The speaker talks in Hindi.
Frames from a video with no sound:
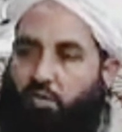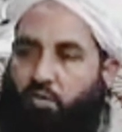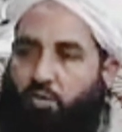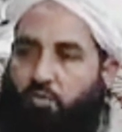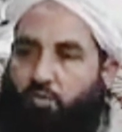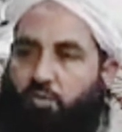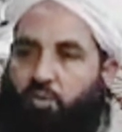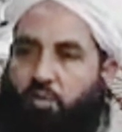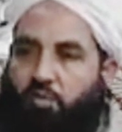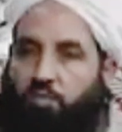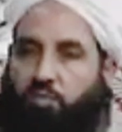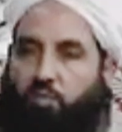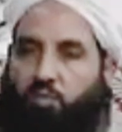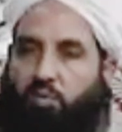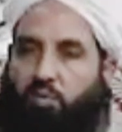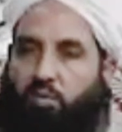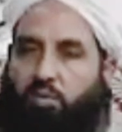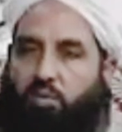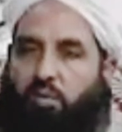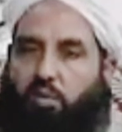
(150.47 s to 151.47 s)
तलाश करो
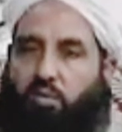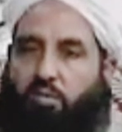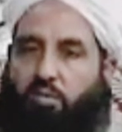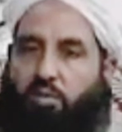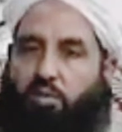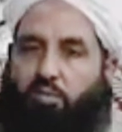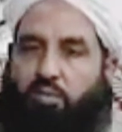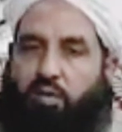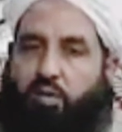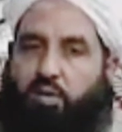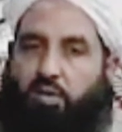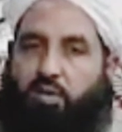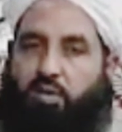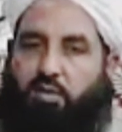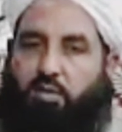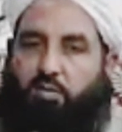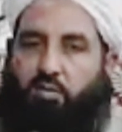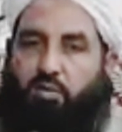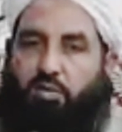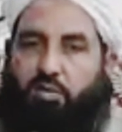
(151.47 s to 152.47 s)
बदसूरत इसका
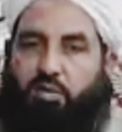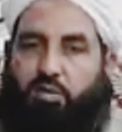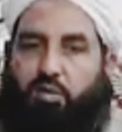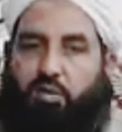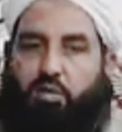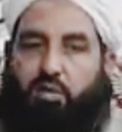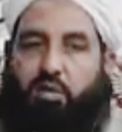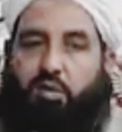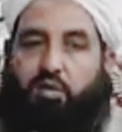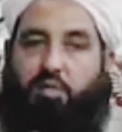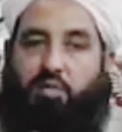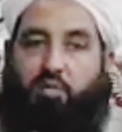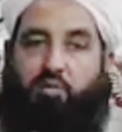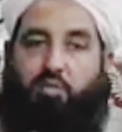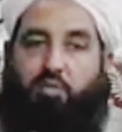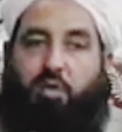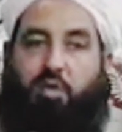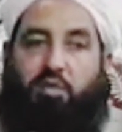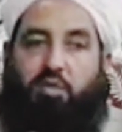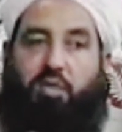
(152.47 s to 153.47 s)
वारिस नहीं बन
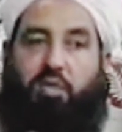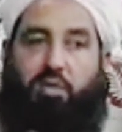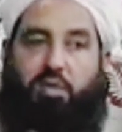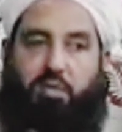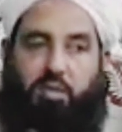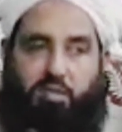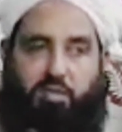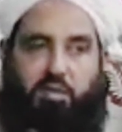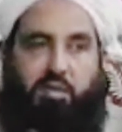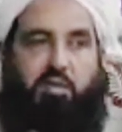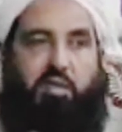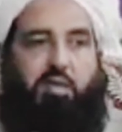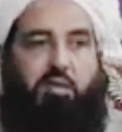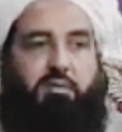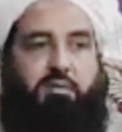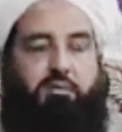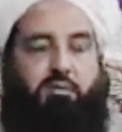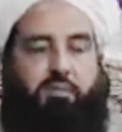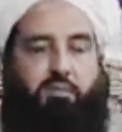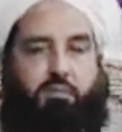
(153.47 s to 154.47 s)
सकता ऐसी बात
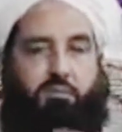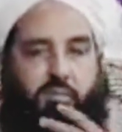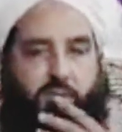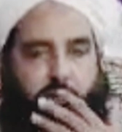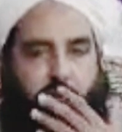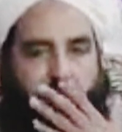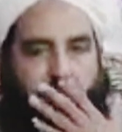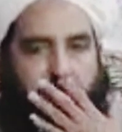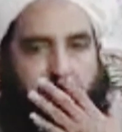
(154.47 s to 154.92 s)
हरगिज़ नहीं है